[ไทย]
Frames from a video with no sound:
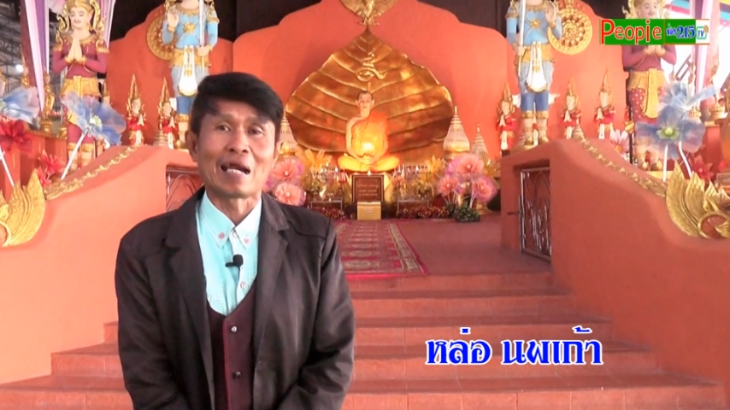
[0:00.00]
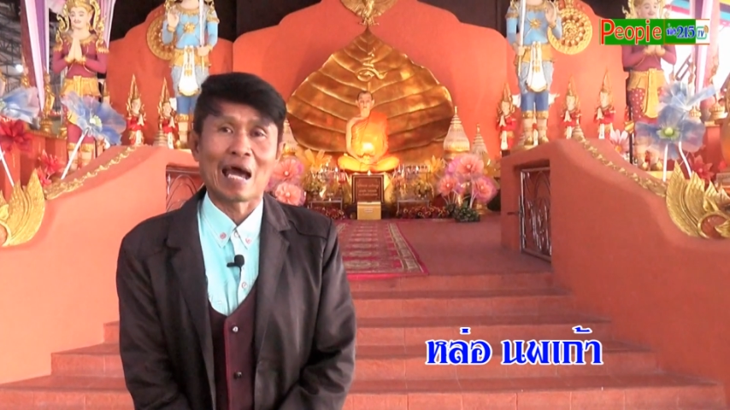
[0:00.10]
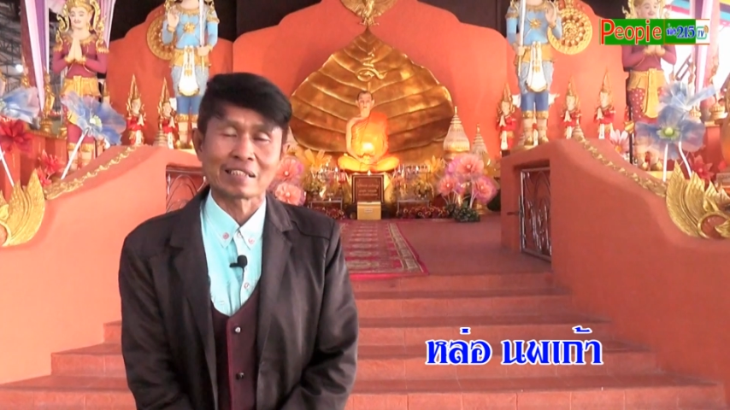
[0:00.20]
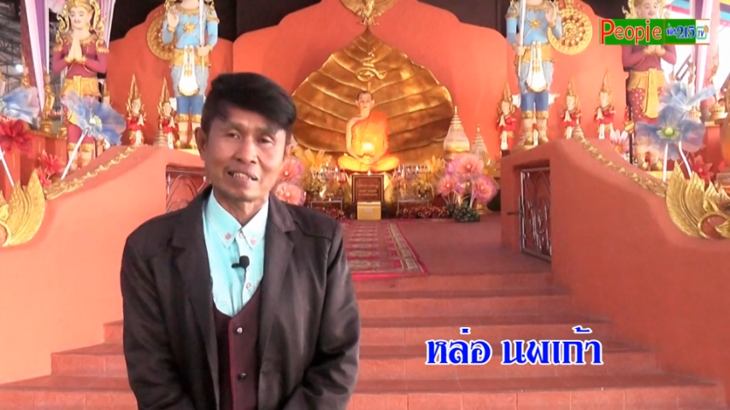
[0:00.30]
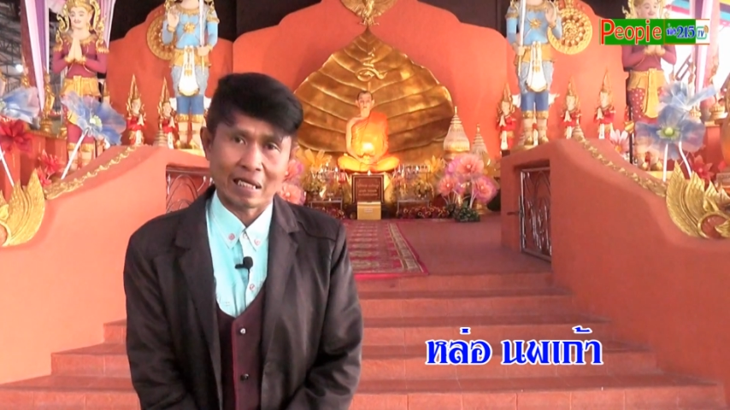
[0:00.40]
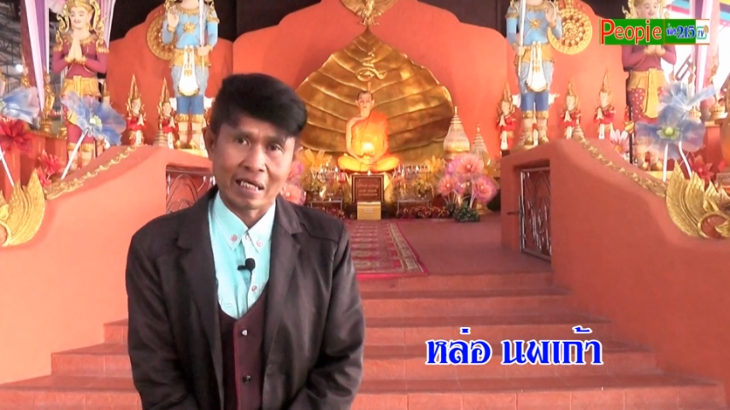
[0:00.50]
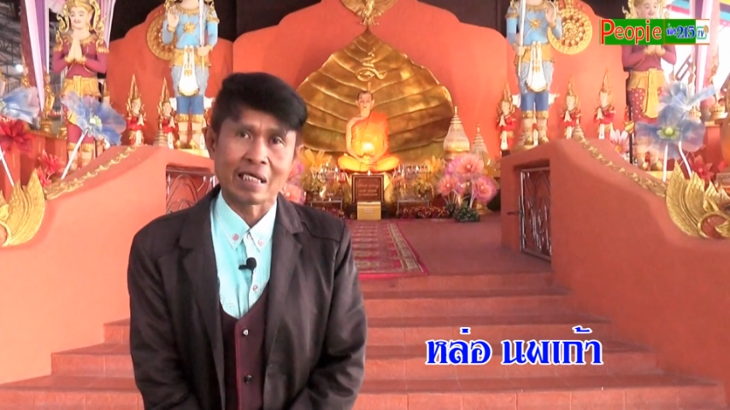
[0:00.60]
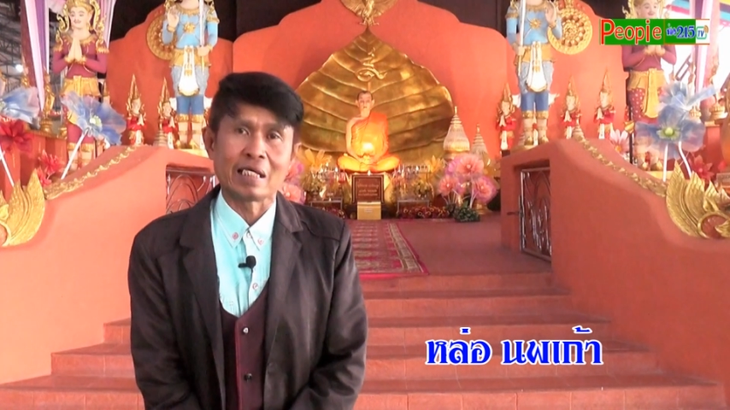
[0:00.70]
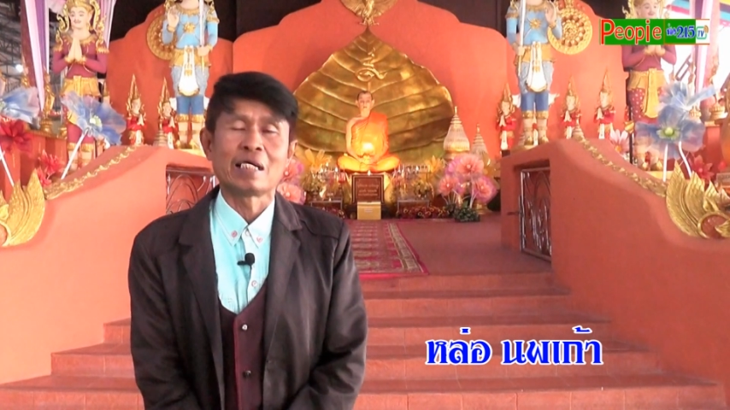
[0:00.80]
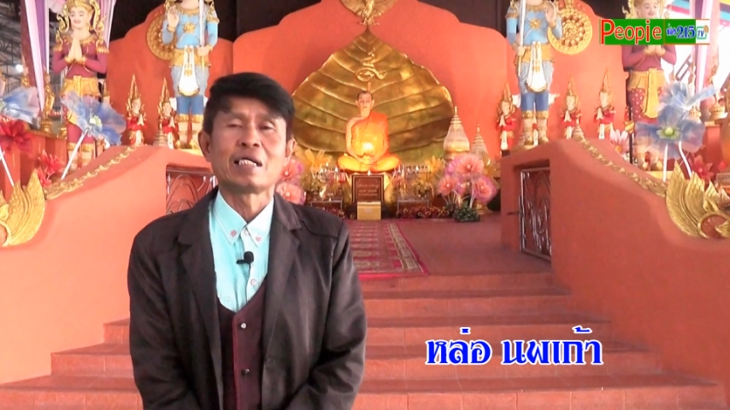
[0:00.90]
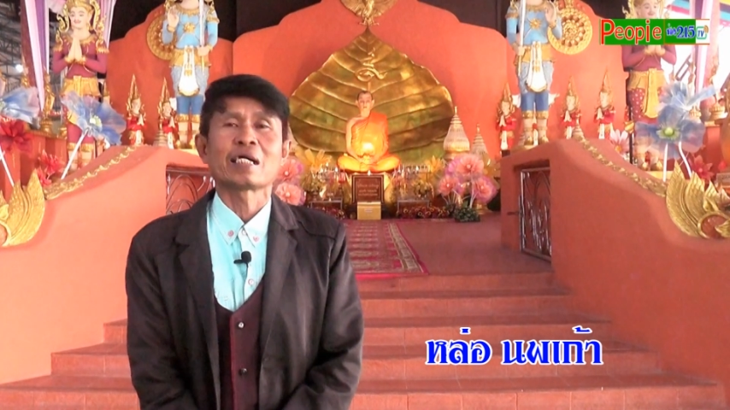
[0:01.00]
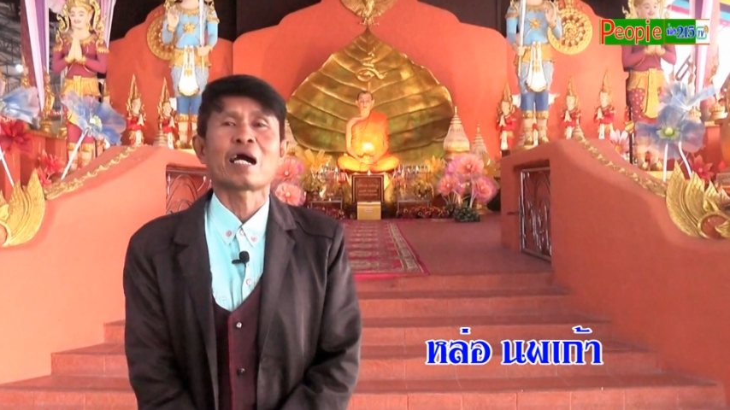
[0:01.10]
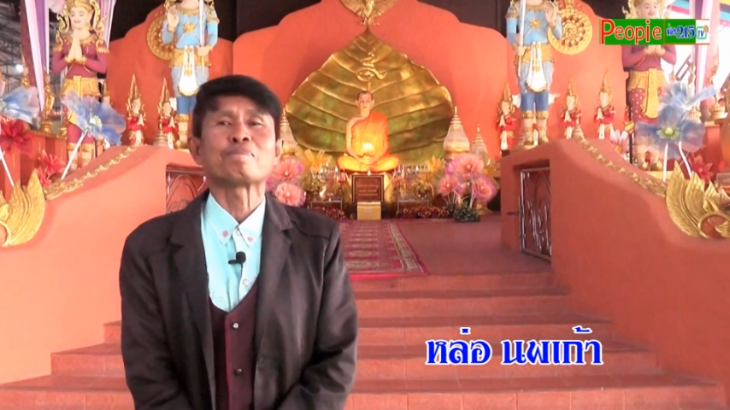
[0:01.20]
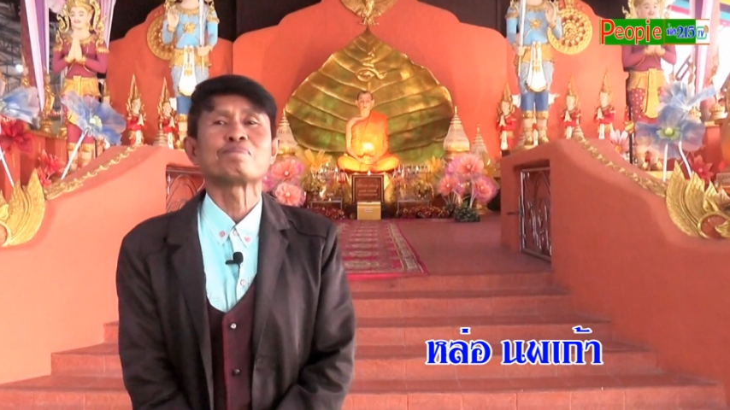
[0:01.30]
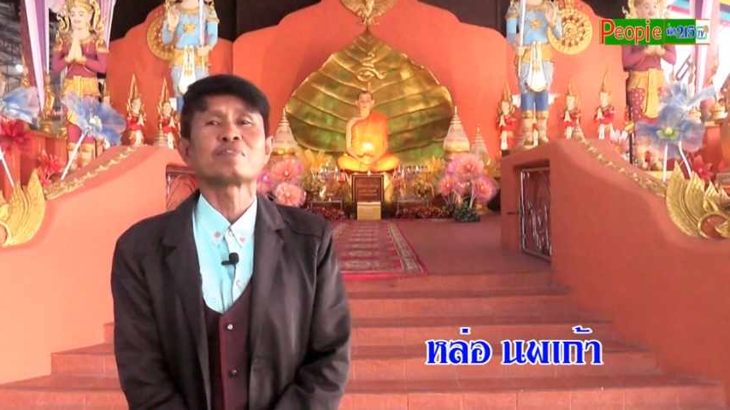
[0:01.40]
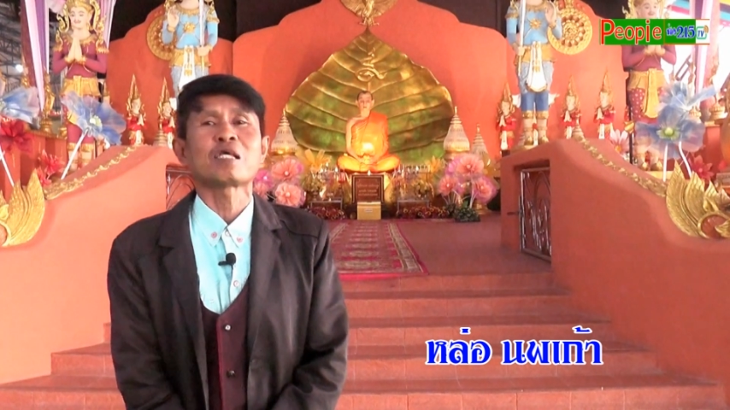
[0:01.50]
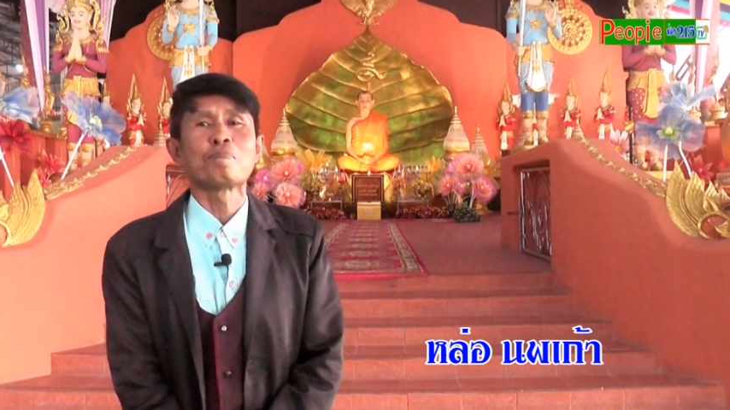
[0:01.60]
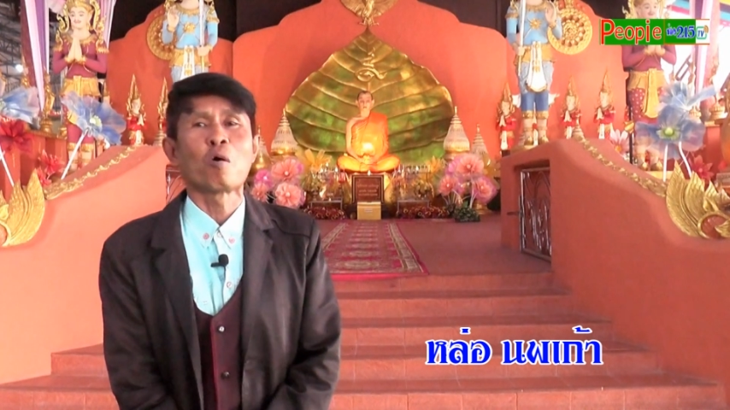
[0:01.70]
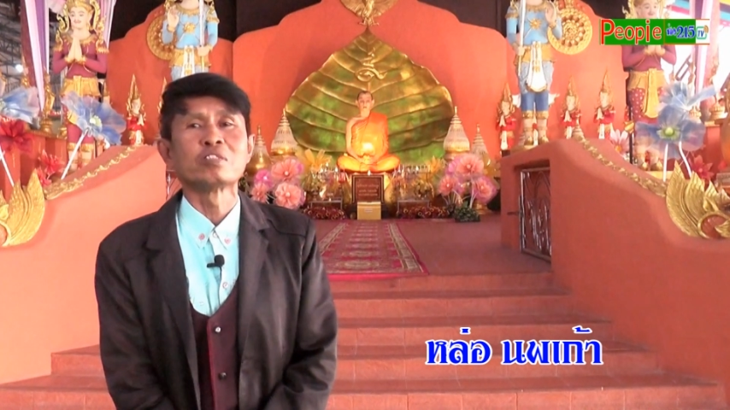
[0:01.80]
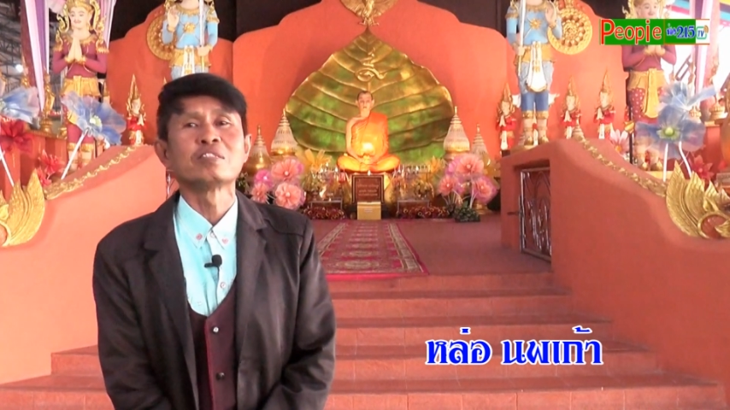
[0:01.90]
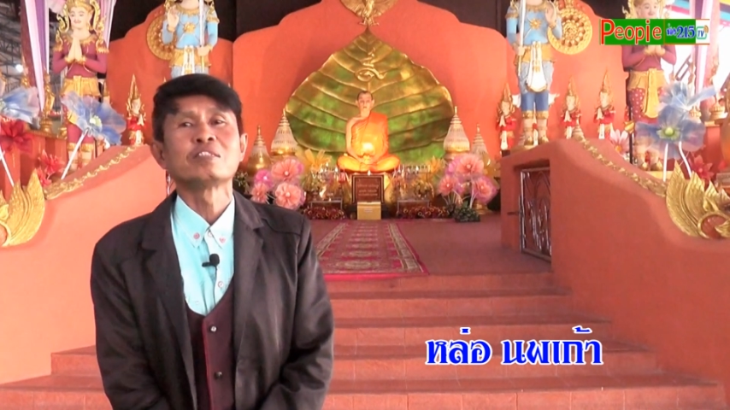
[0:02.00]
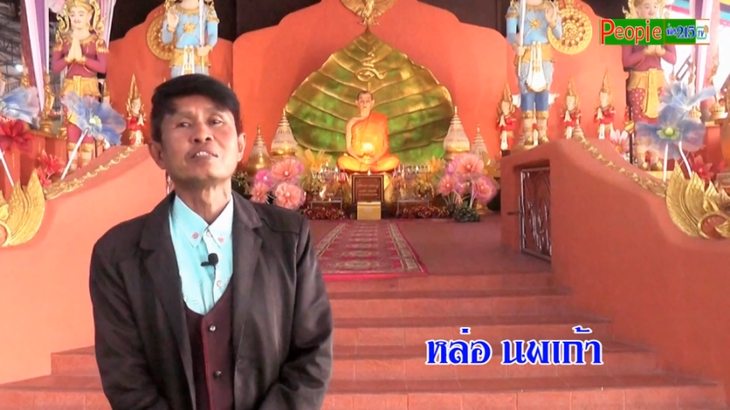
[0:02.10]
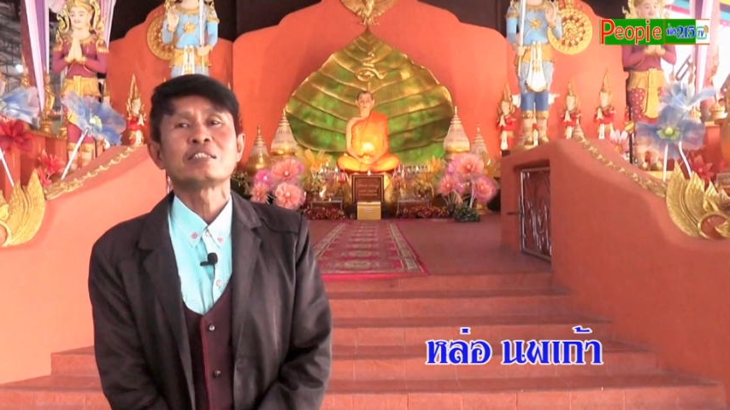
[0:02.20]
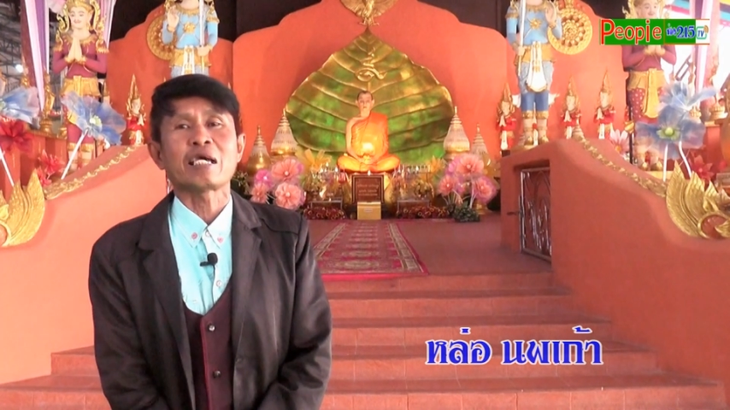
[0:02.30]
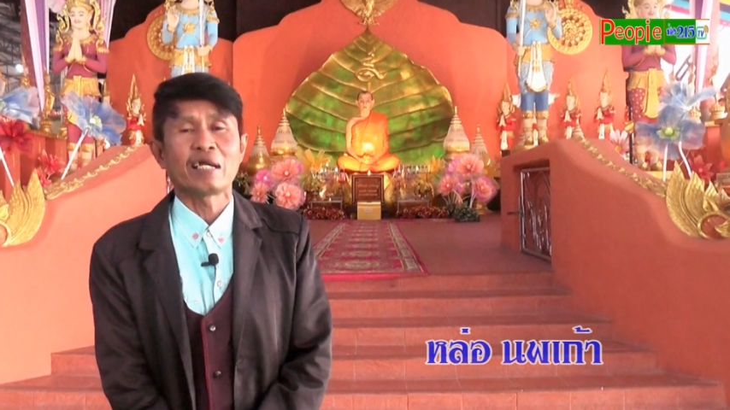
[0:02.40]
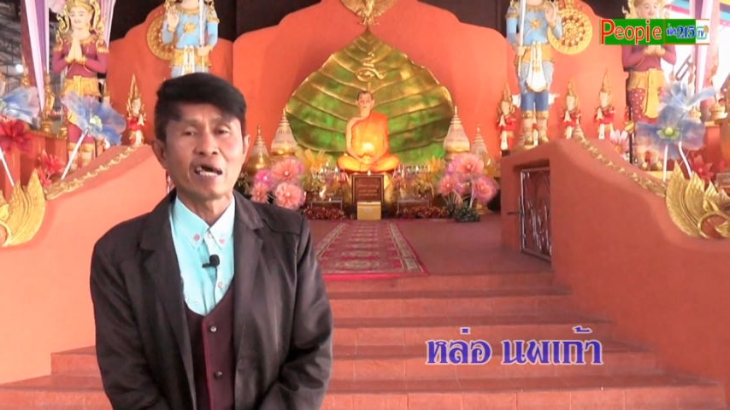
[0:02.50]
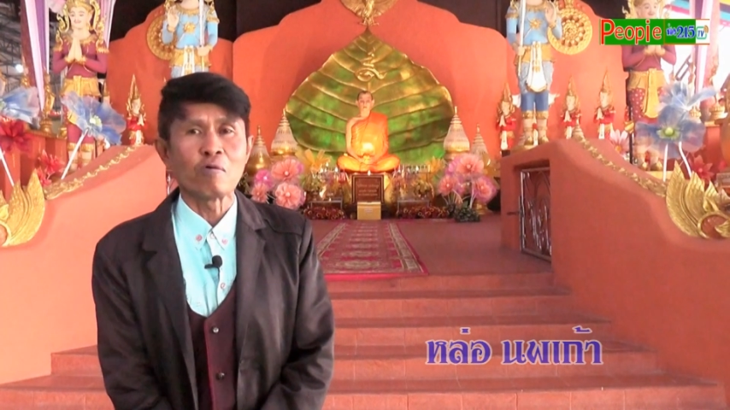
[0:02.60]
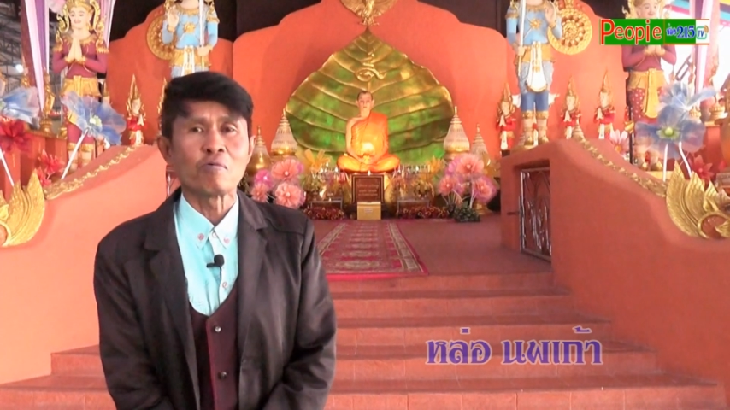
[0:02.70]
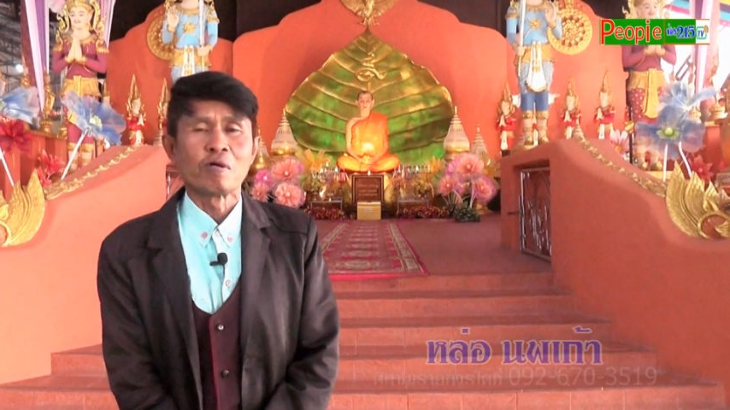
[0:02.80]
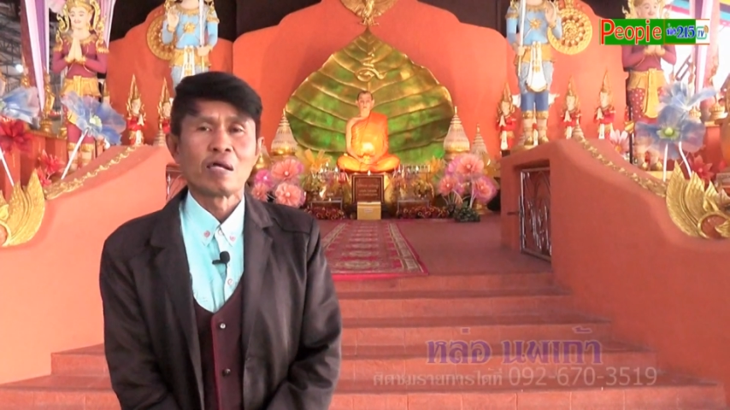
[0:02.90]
หลักสี่นะครับตำบลเจ็ดริ้ว